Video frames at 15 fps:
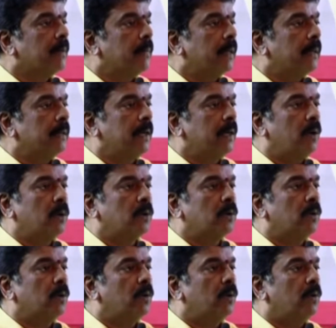
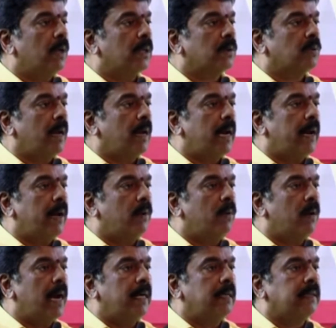ప్రతిరోజు ఒక
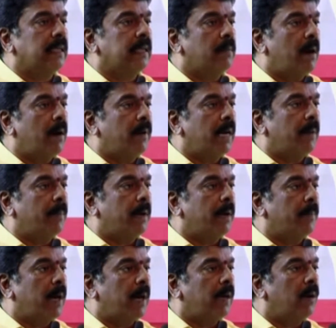స్వర్ణయుగం లాంటి చంద్రబాబు గారి
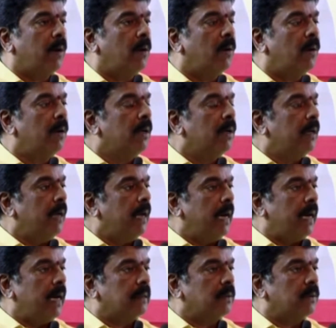పరిపాలనలో ఏ
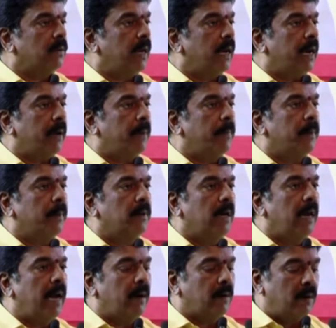కష్టం ఏ
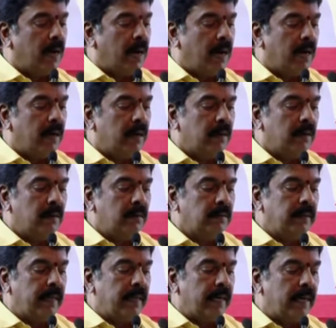ఇబ్బందులు లేకుండా
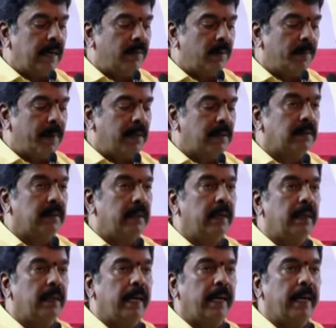జరిగినటువంటి పరిస్థితి
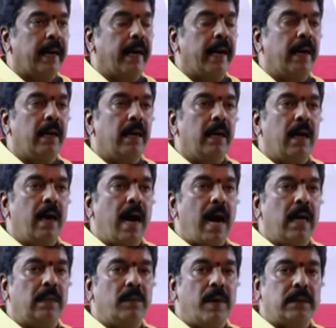ఎందుకంటే
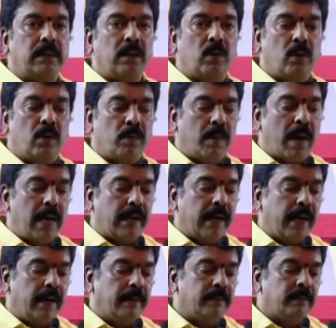ఆదివాసీ
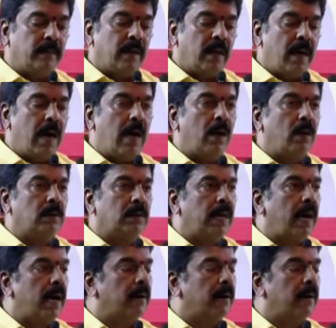కుటుంబాలకి ఆ రోజున